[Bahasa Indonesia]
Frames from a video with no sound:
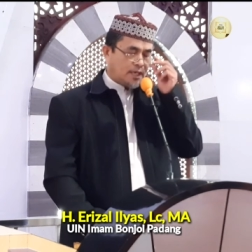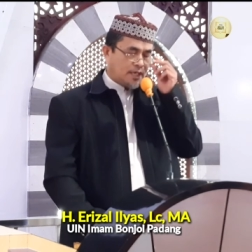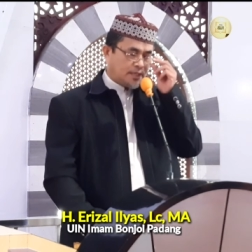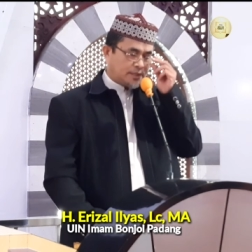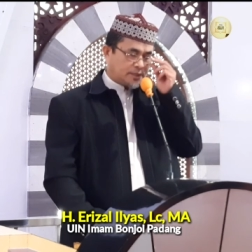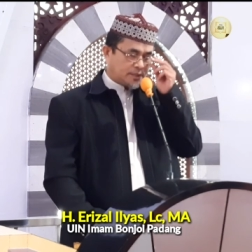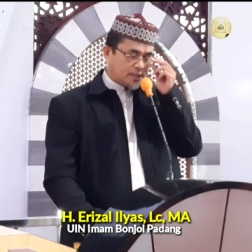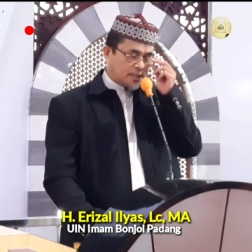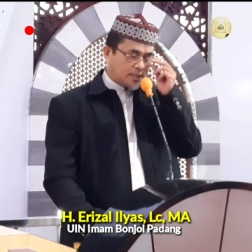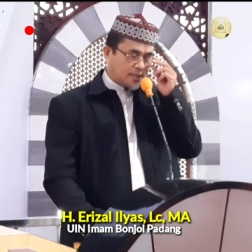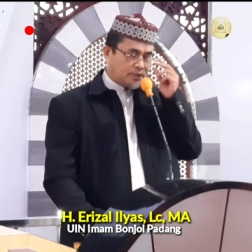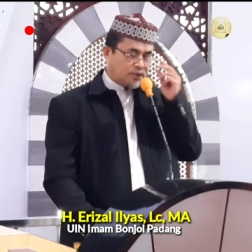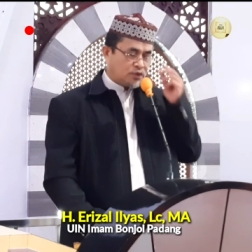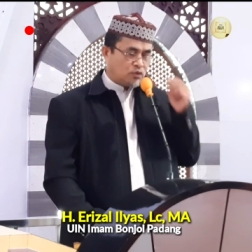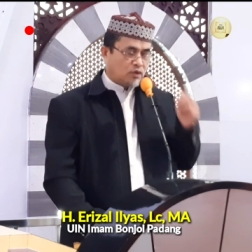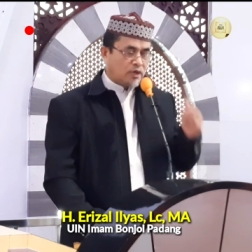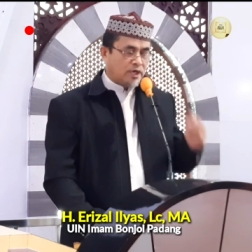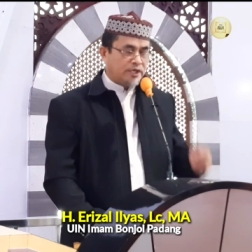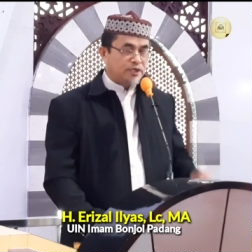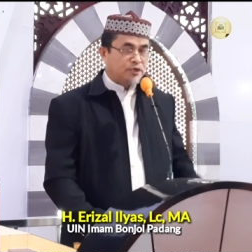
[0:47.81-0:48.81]
حتى
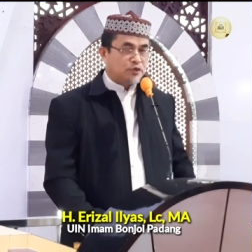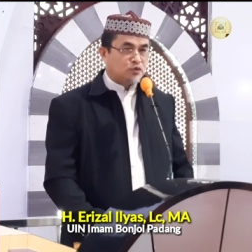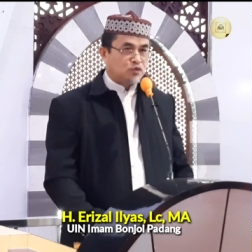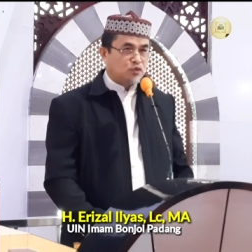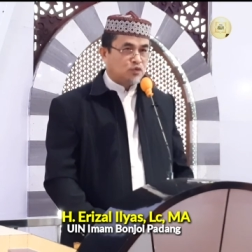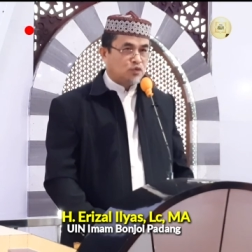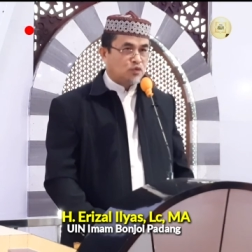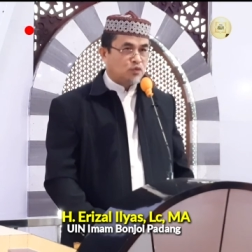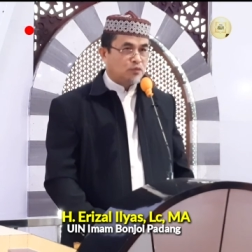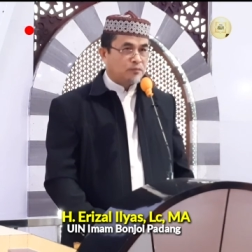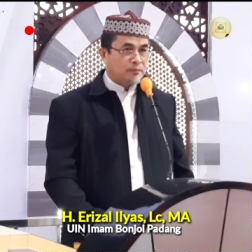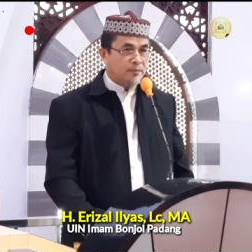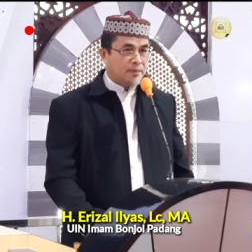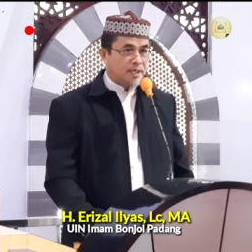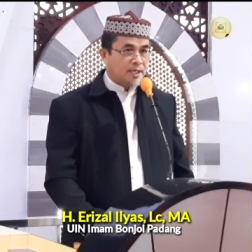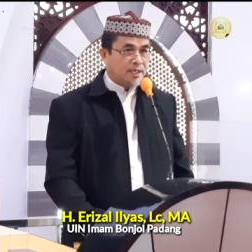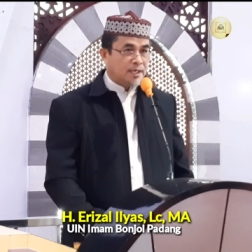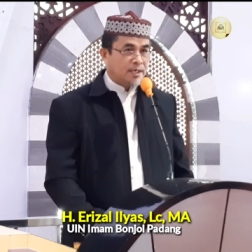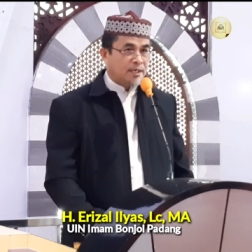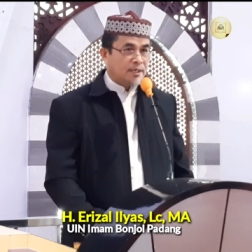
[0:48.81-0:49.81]
يغيروا
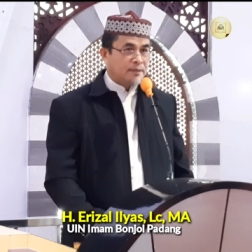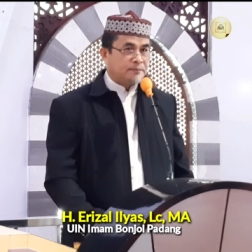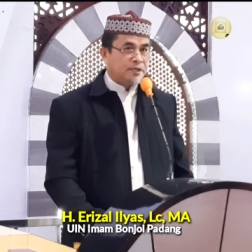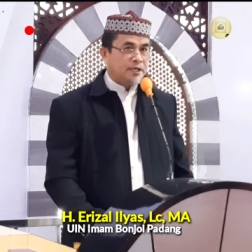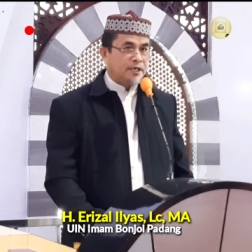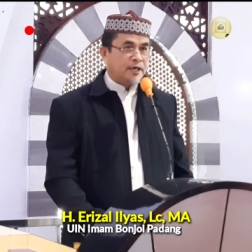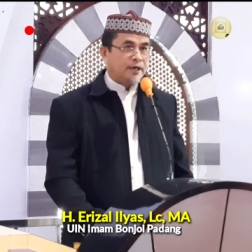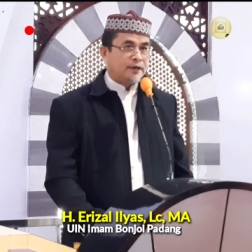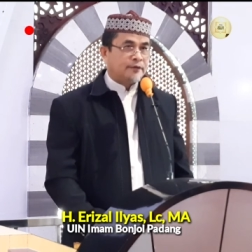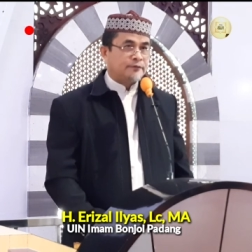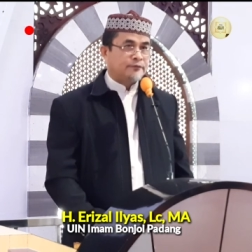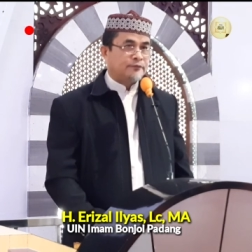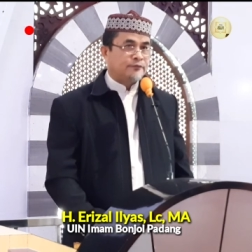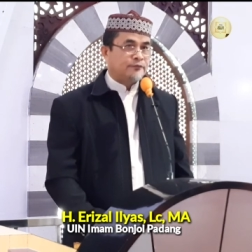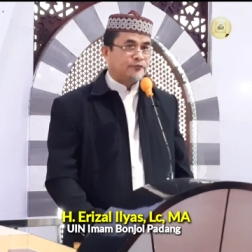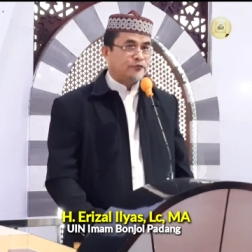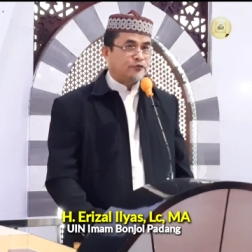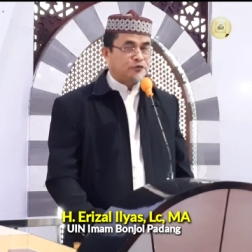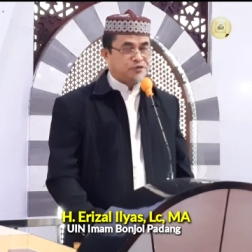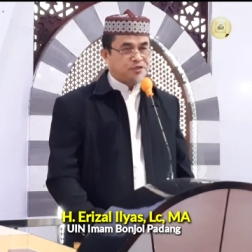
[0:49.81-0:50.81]
ما
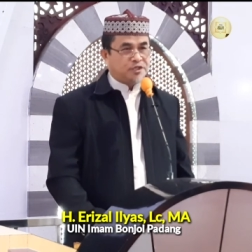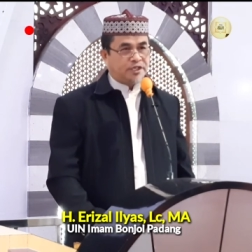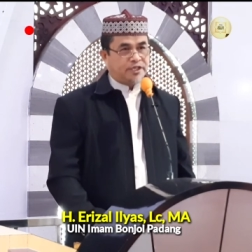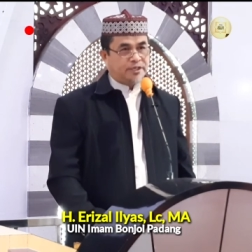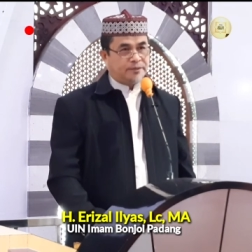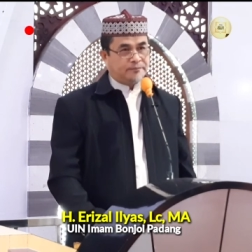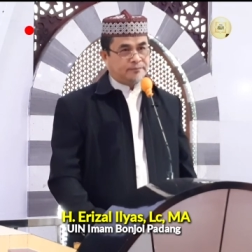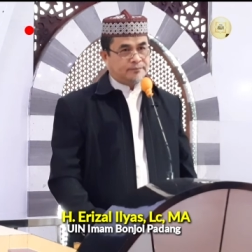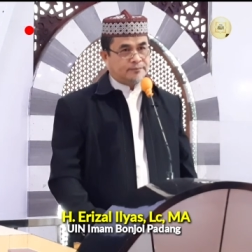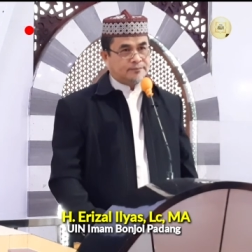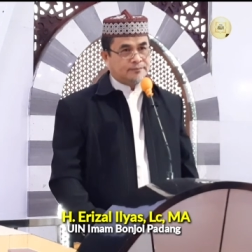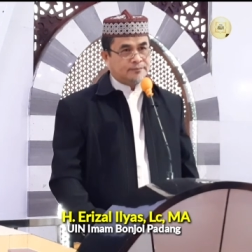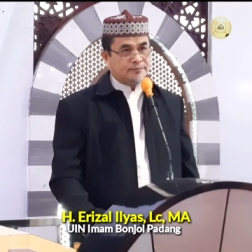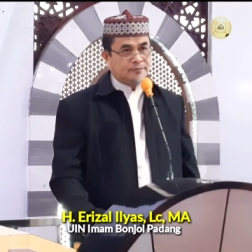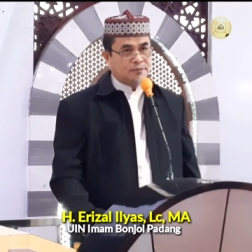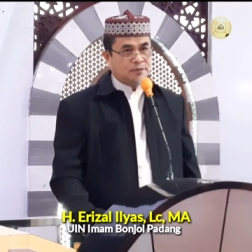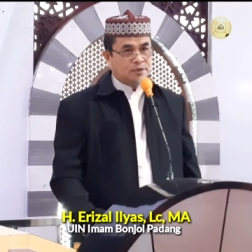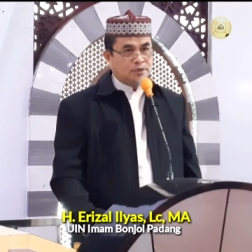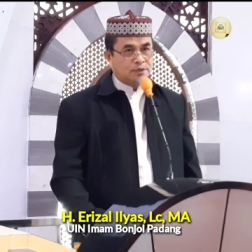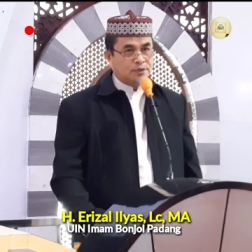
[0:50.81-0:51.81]
بأنفسهم
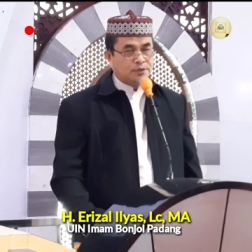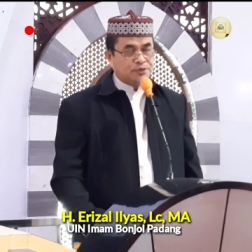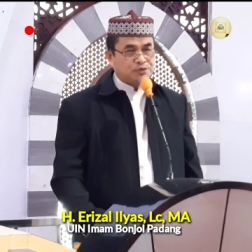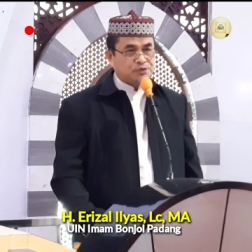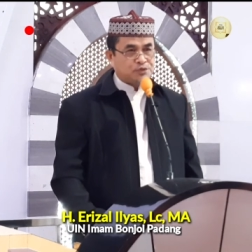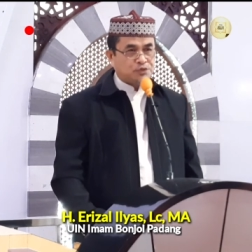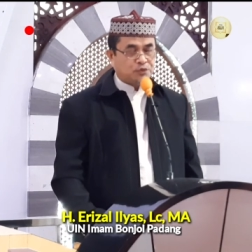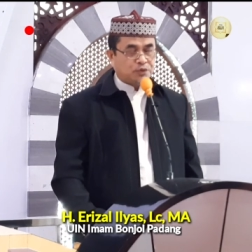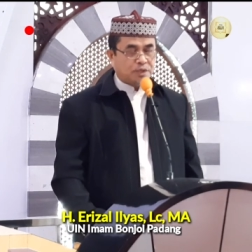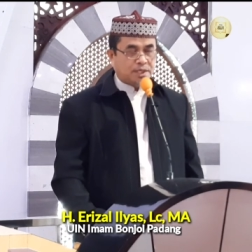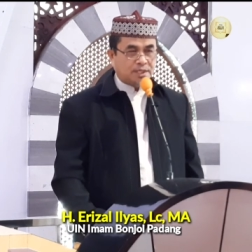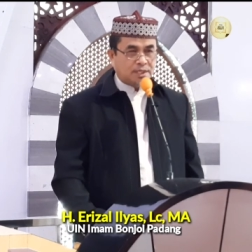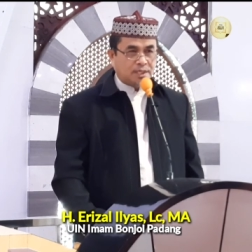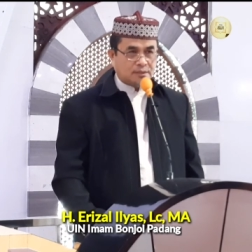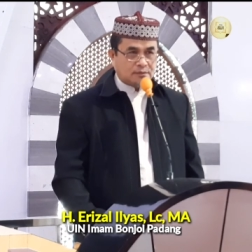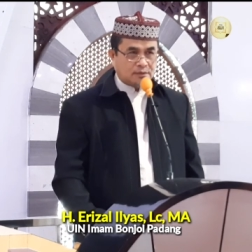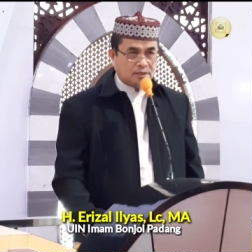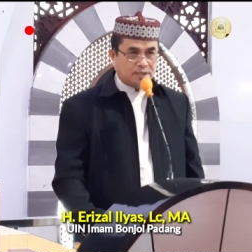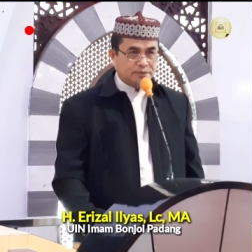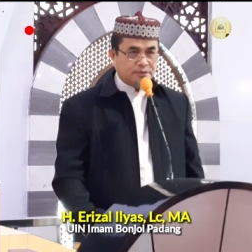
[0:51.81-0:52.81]
Surat
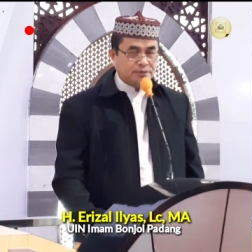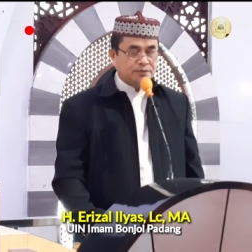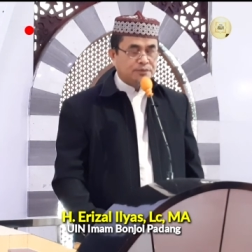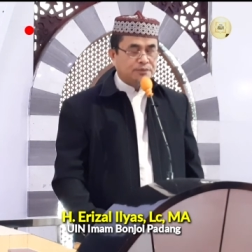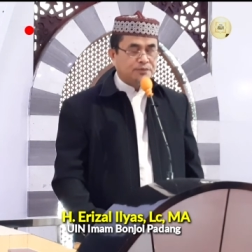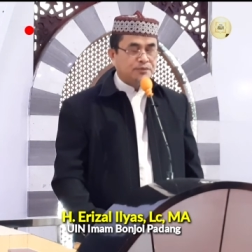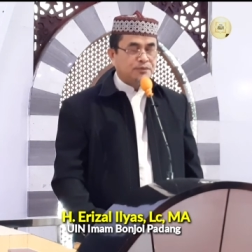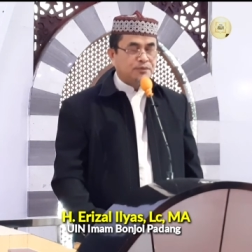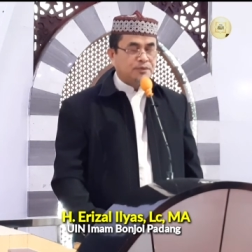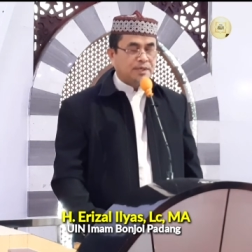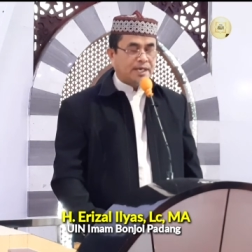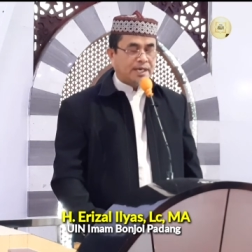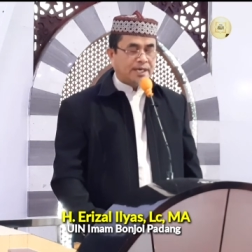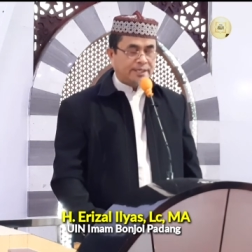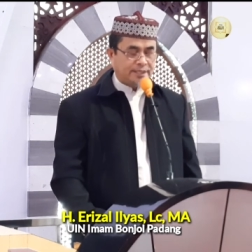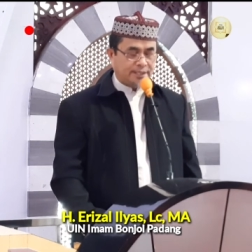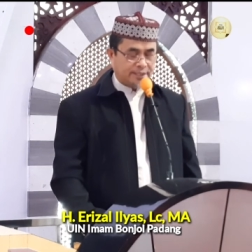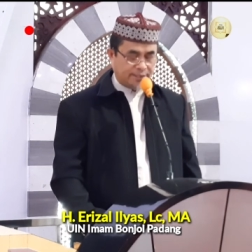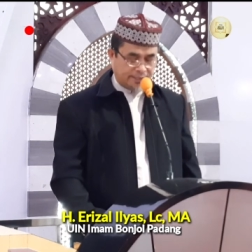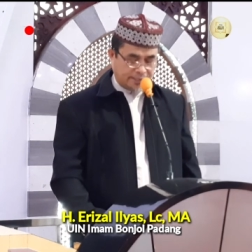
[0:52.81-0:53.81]
Ar-Ra'd
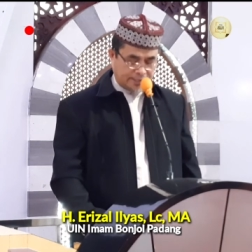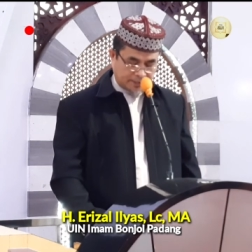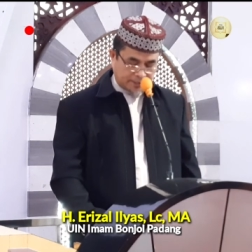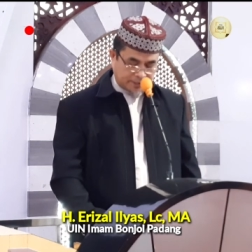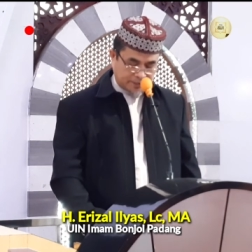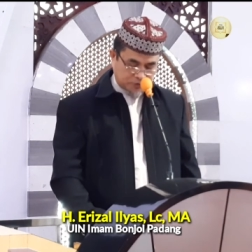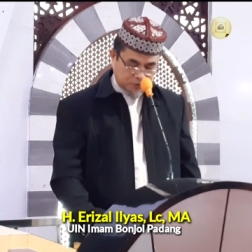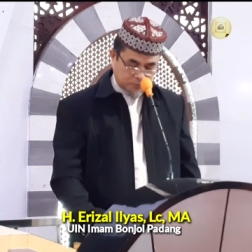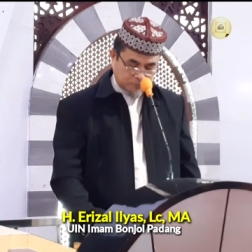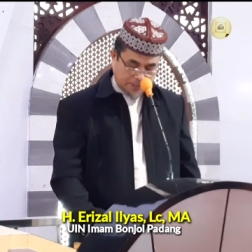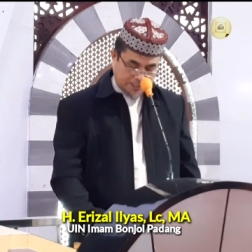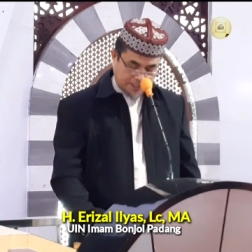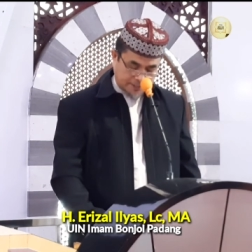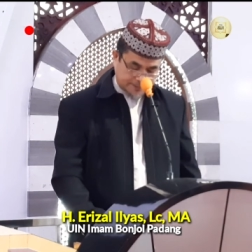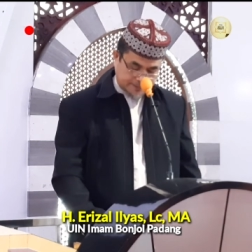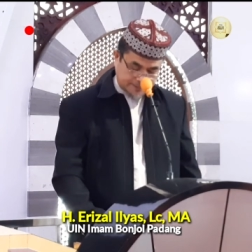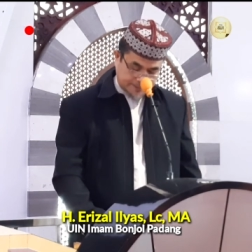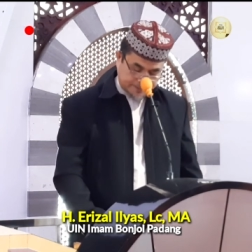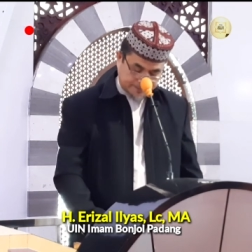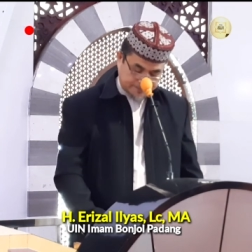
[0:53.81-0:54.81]
ayat yang
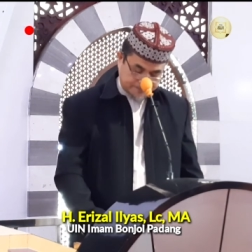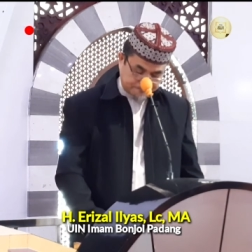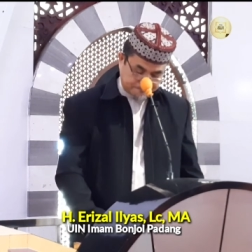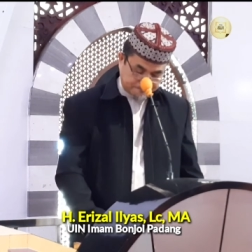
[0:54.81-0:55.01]
ke-11